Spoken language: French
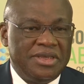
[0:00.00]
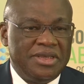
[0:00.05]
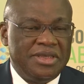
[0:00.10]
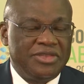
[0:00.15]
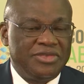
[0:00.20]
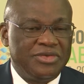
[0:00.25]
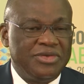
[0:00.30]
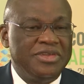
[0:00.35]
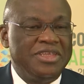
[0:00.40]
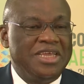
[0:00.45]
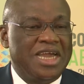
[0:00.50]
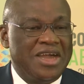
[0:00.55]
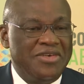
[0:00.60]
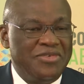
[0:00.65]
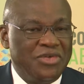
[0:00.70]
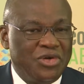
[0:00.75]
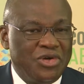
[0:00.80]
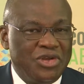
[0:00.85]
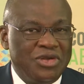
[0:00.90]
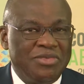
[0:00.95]
si on dit
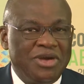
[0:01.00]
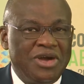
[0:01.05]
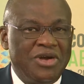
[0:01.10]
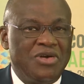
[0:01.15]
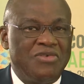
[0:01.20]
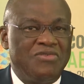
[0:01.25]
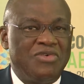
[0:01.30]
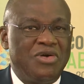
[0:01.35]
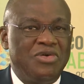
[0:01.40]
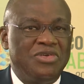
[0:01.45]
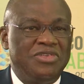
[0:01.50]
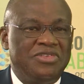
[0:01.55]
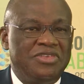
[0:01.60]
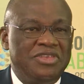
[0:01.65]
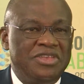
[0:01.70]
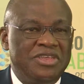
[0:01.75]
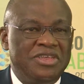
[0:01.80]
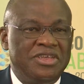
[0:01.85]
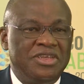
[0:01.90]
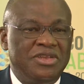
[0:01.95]
environnement, on voit aussi